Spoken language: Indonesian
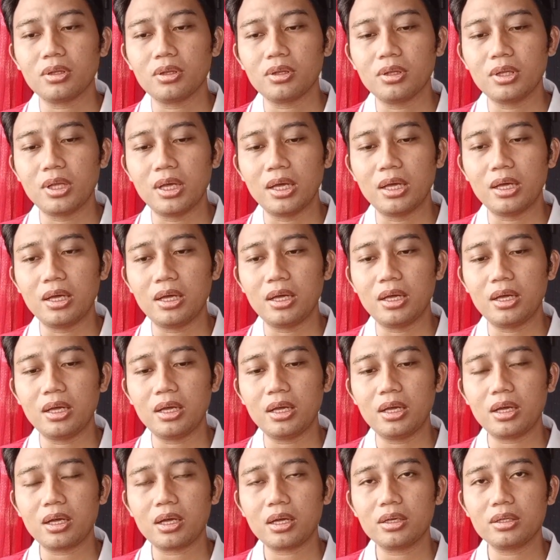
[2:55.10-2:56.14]

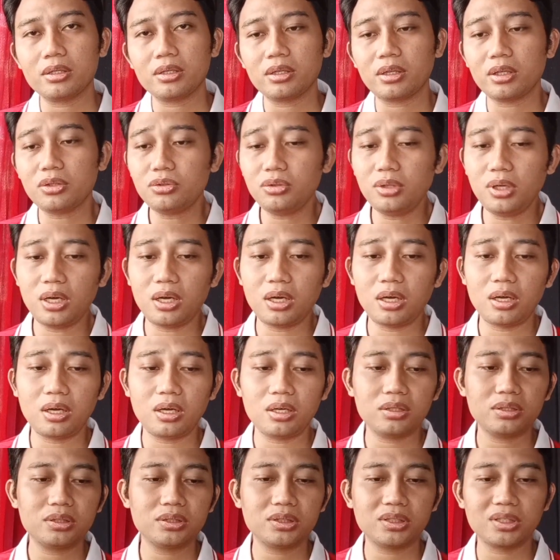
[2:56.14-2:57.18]
Dan kita
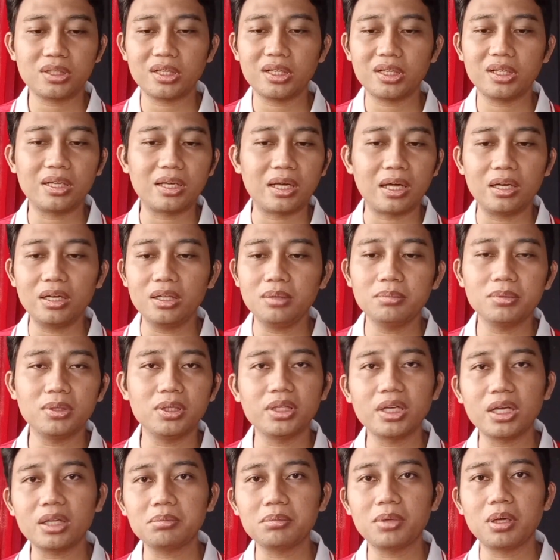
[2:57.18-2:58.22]
sudah sering kali
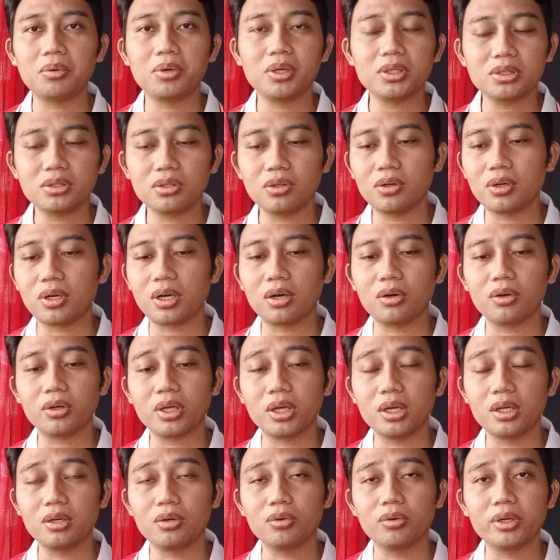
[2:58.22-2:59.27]
melihat bahwa seorang
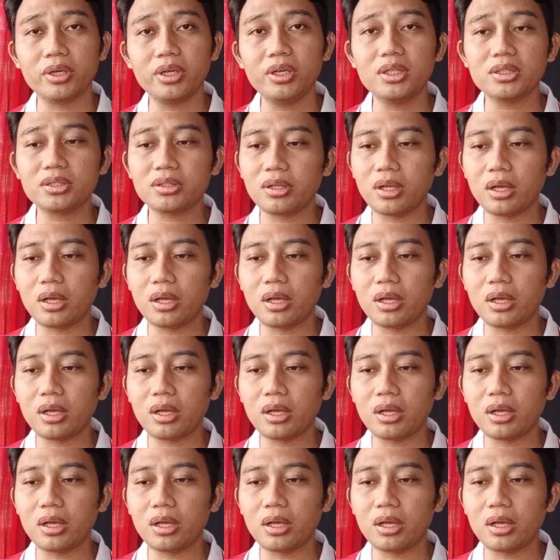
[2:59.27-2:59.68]
Loki Gerung ini